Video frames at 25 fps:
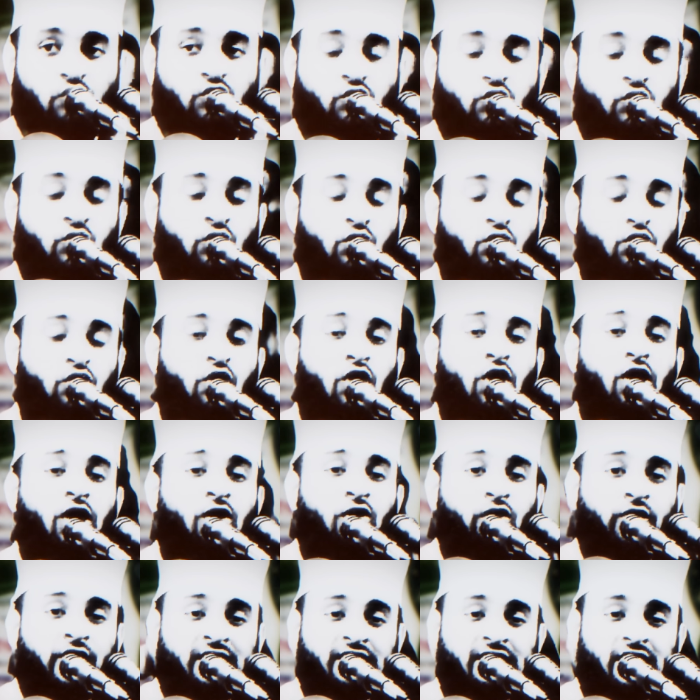শত্রুর
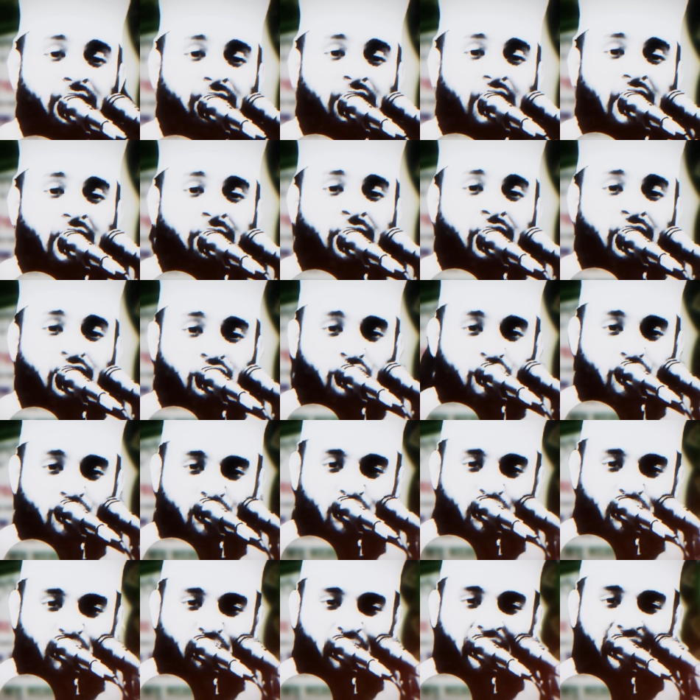দল হয়ে যাবে আমার
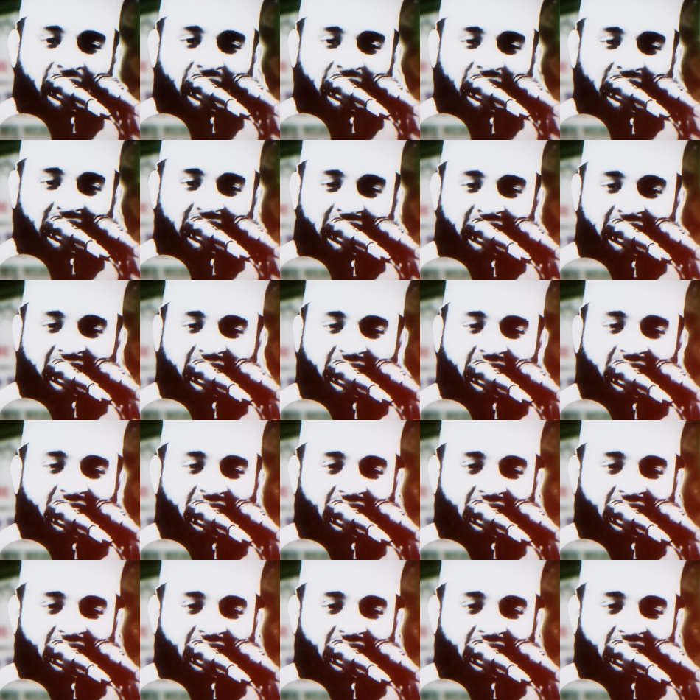শ্বশুর বাড়ি